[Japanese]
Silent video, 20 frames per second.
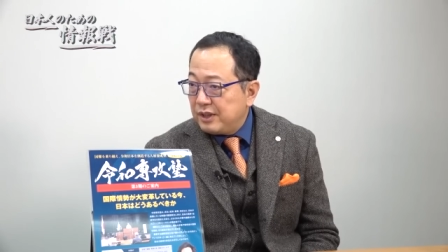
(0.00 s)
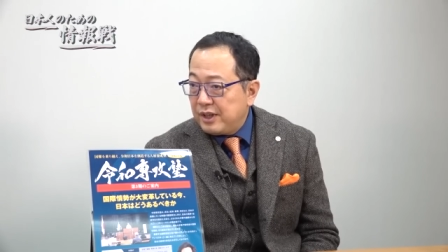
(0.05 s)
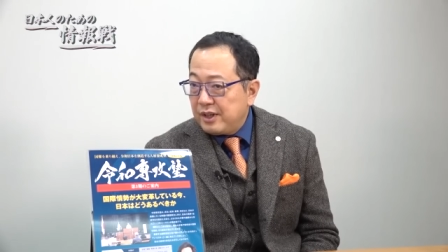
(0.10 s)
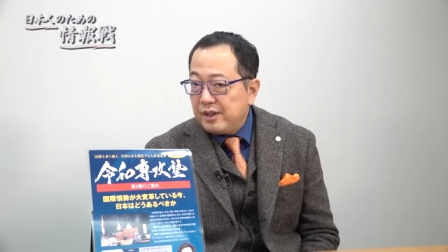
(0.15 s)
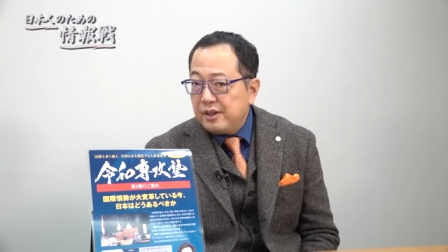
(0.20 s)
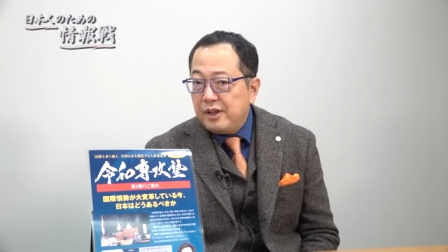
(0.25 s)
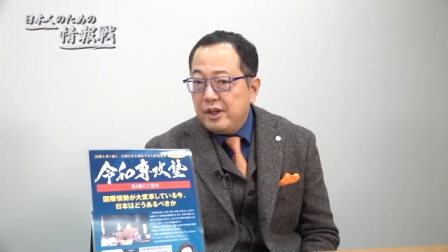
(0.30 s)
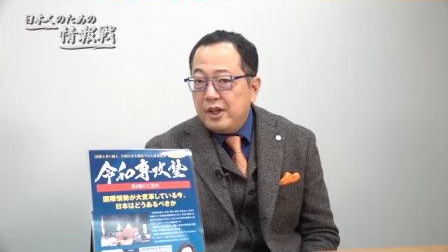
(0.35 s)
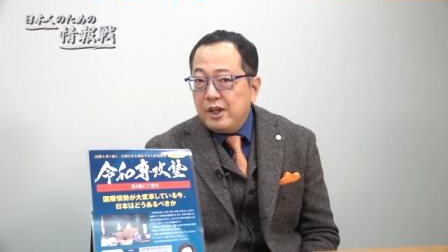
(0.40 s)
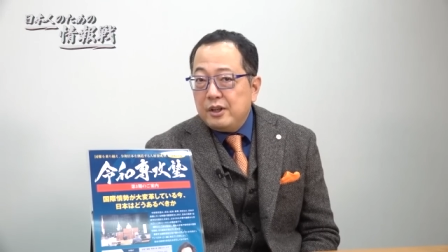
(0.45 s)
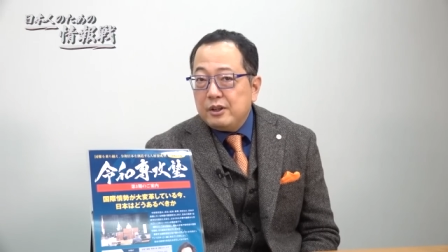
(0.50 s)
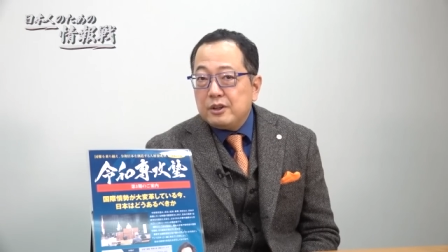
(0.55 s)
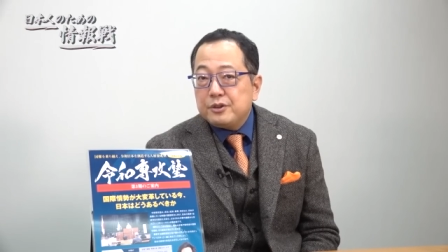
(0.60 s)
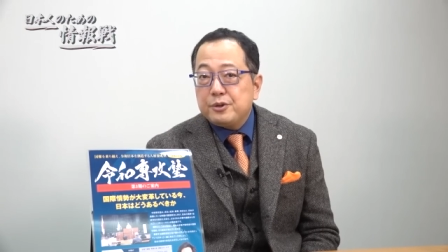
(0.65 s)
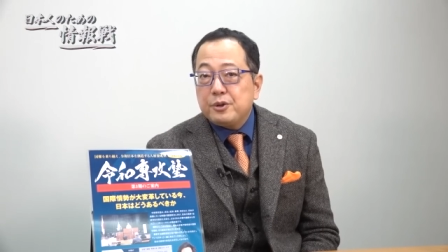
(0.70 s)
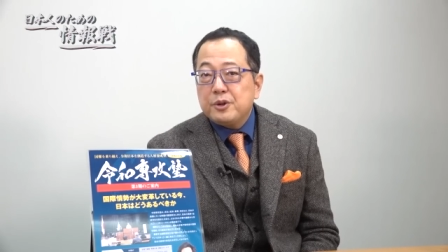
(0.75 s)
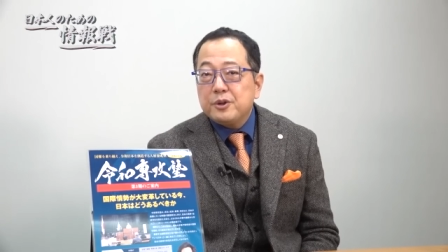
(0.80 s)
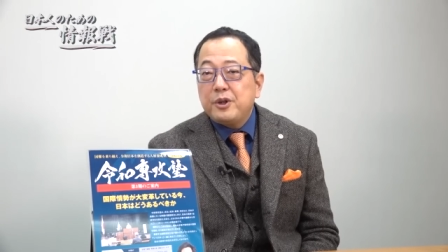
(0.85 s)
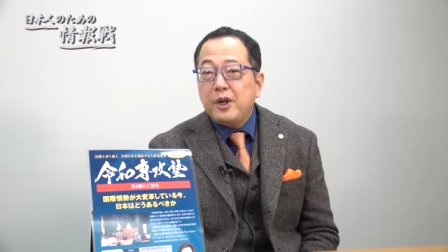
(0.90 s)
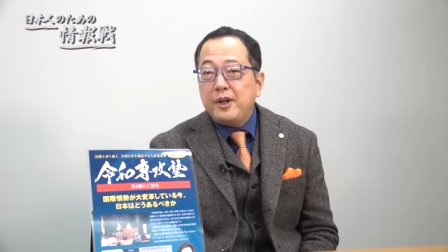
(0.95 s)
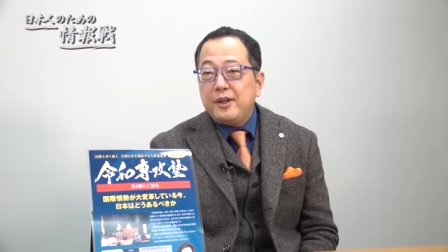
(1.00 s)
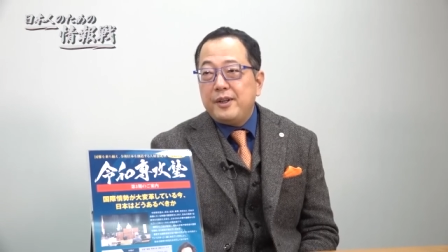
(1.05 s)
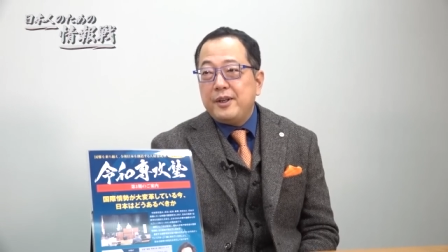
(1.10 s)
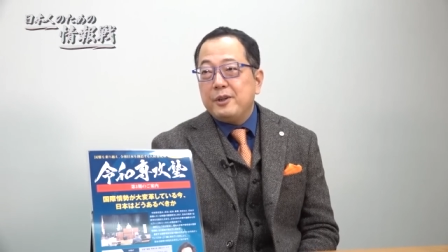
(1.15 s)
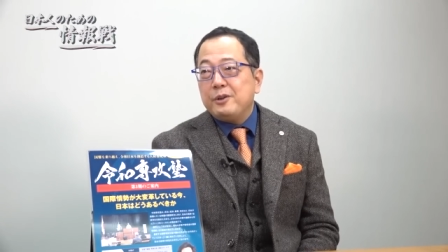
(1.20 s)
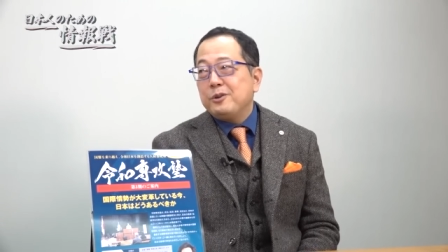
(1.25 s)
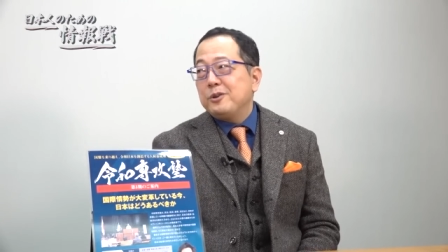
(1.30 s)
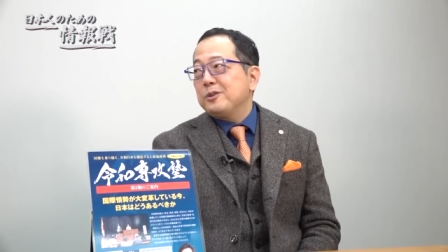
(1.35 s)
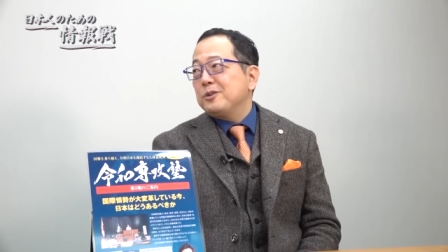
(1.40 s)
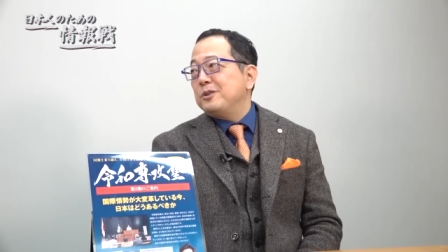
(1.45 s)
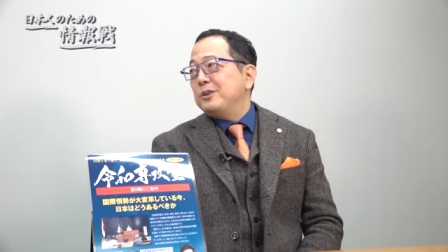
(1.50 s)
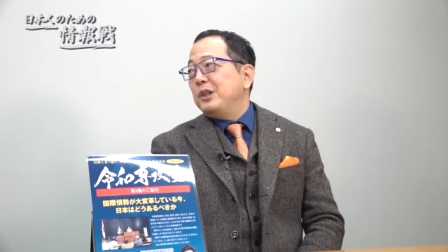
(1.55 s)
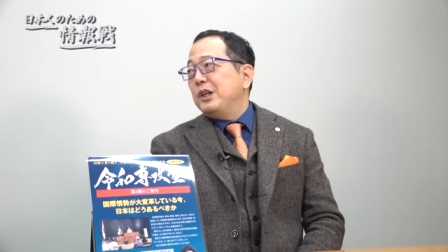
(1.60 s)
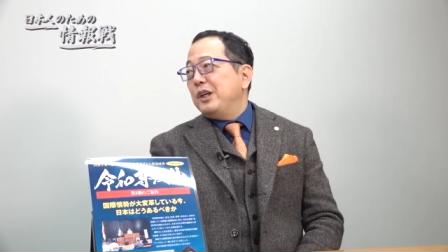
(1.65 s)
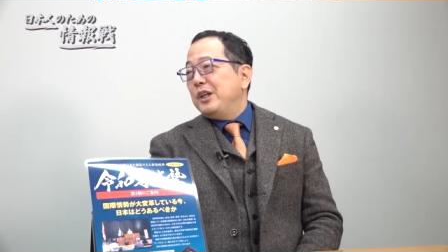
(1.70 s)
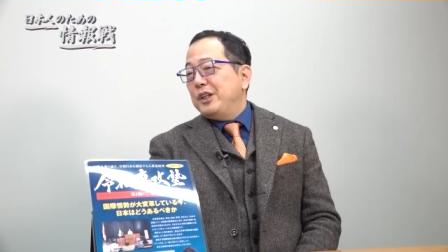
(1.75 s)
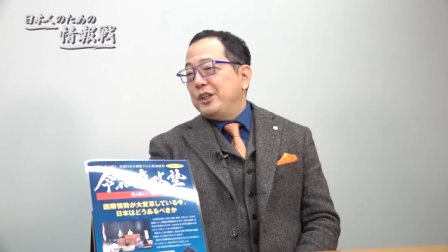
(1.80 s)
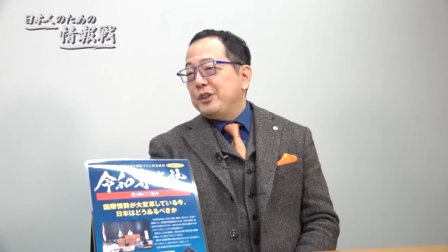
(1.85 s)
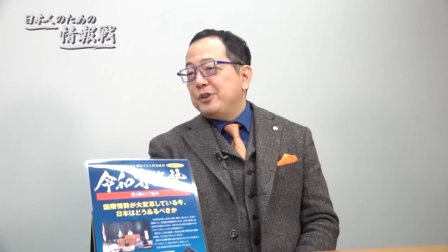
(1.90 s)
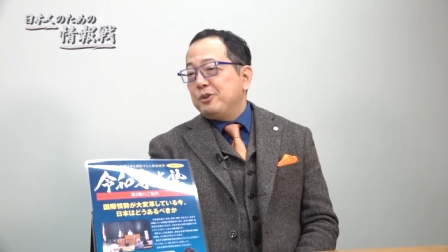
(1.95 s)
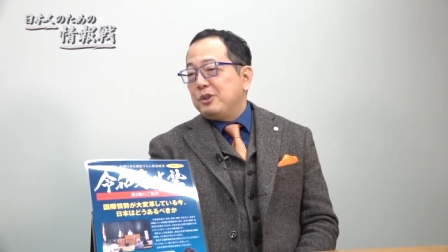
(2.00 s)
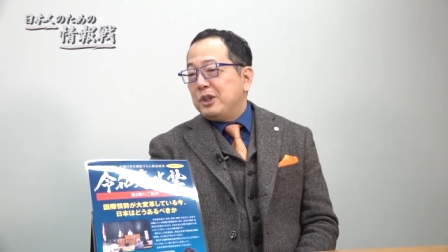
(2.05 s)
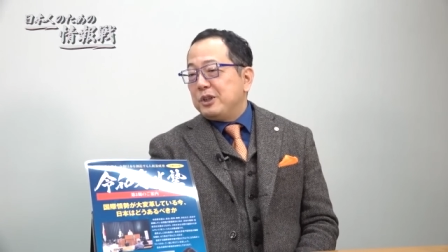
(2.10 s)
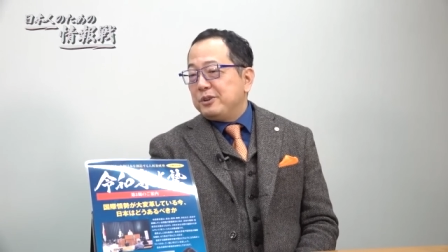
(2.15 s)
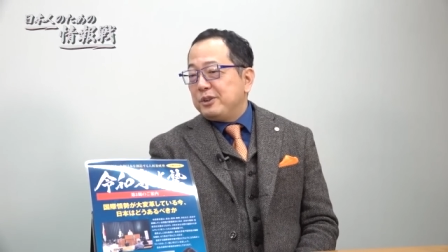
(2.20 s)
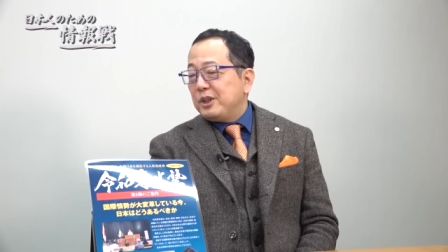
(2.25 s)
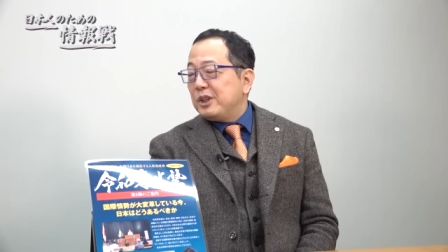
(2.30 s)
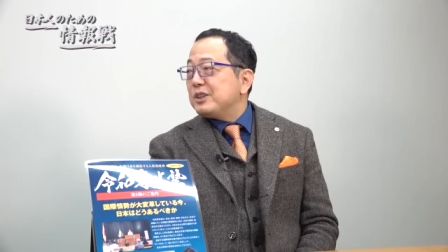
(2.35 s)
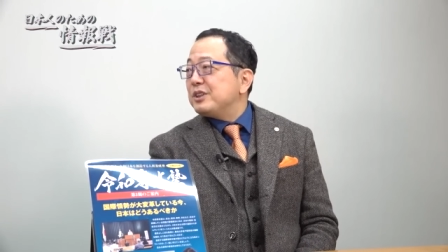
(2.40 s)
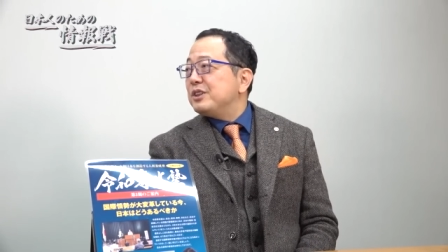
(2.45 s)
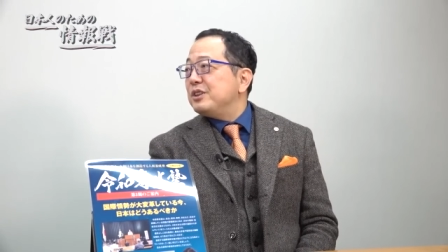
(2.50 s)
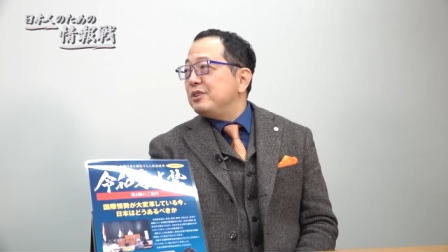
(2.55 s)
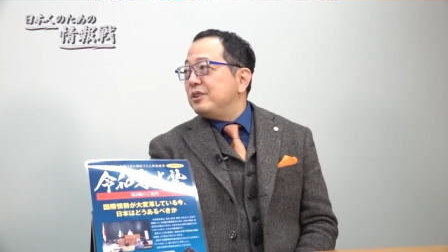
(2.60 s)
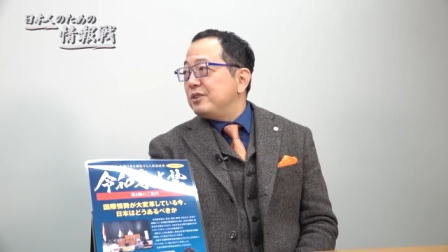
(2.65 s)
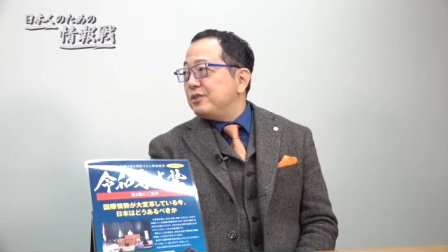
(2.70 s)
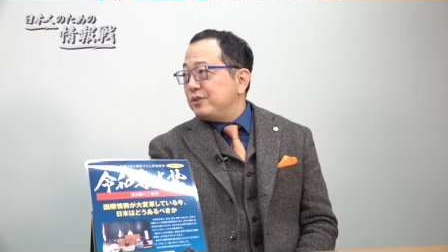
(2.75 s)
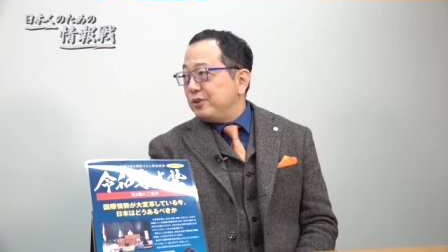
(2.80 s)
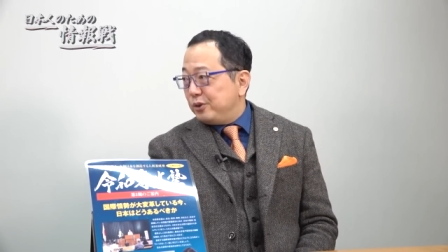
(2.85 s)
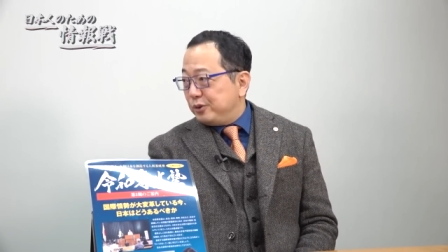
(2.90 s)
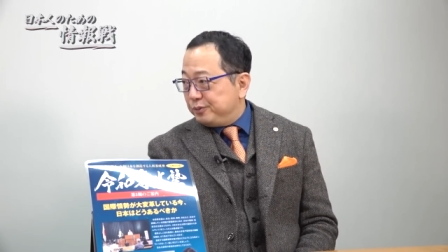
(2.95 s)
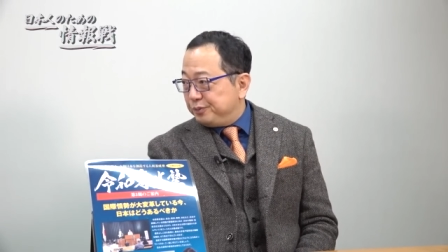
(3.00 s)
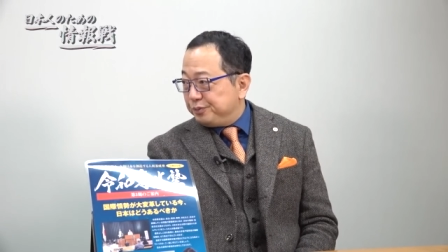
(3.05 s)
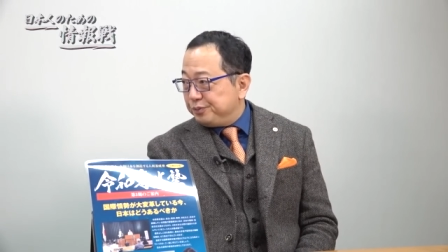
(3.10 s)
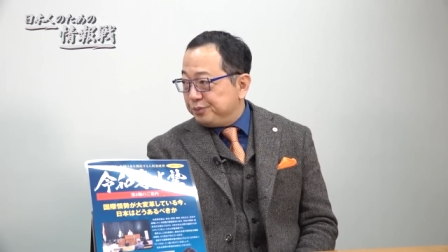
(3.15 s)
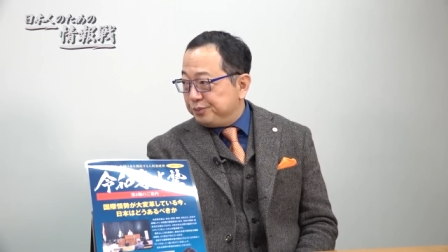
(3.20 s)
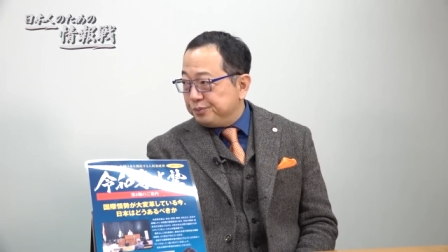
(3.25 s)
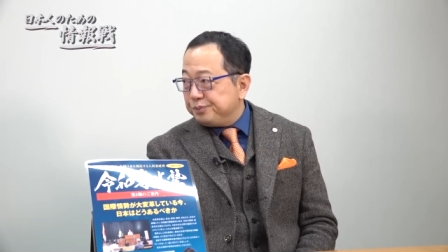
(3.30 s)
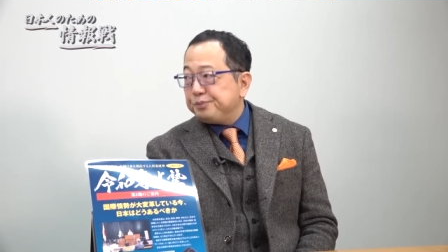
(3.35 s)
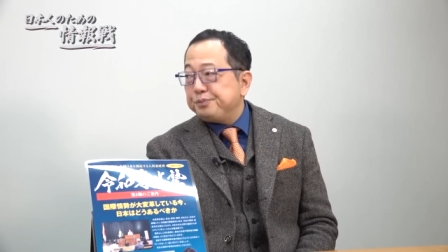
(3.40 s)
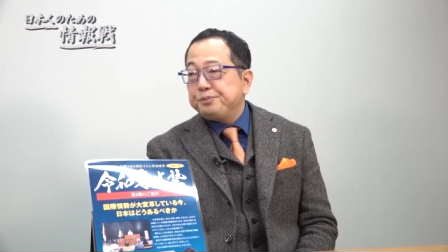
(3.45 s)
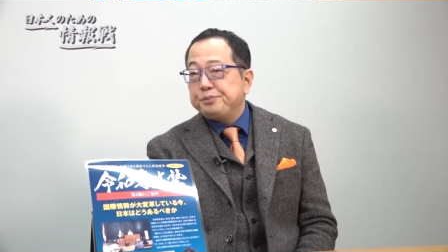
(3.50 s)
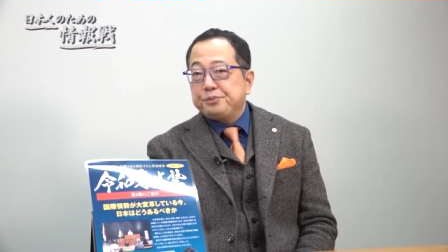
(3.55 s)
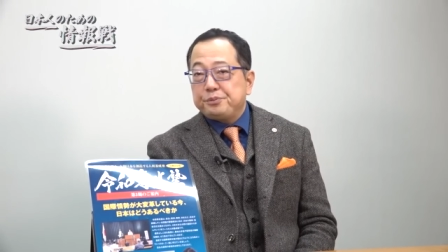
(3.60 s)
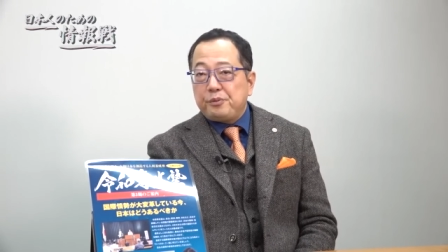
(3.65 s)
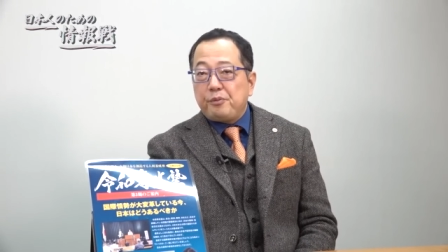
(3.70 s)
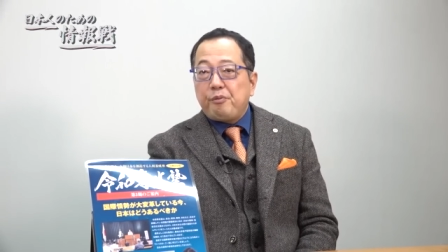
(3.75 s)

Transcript: うんはい、だそれぐらい英語力ひどかったらしいんですよ。うん、はい、うん